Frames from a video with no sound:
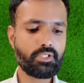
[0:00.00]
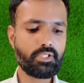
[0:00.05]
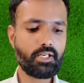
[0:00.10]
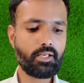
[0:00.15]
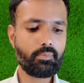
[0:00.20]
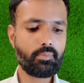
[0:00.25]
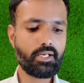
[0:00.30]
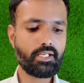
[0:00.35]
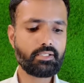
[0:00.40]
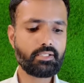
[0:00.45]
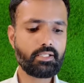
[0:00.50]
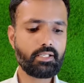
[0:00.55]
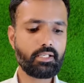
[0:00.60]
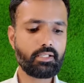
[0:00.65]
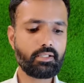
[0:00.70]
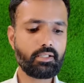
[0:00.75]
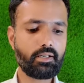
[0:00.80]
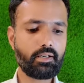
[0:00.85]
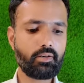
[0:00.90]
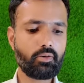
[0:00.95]
पिछले मैच के
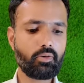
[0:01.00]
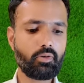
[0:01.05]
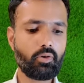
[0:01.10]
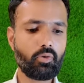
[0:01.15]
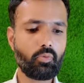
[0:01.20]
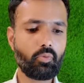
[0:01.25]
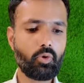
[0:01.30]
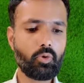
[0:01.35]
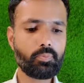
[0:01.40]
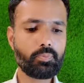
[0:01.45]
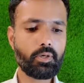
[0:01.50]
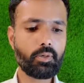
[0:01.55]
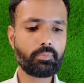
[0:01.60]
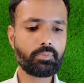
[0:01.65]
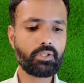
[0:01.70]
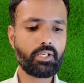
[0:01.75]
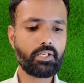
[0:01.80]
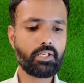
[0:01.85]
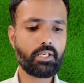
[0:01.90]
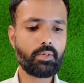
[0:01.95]
अंदर उप
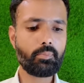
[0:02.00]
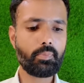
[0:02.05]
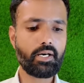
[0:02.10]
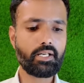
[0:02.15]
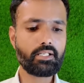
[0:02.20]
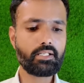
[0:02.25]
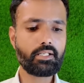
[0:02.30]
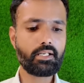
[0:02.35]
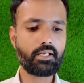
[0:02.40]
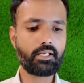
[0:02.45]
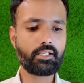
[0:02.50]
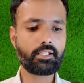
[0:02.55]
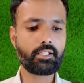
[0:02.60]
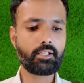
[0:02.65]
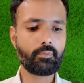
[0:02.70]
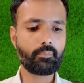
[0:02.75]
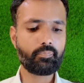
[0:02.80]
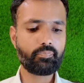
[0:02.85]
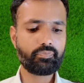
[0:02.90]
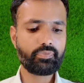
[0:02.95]
कप्तान की पारी खेली
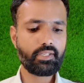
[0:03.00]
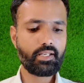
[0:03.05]
थी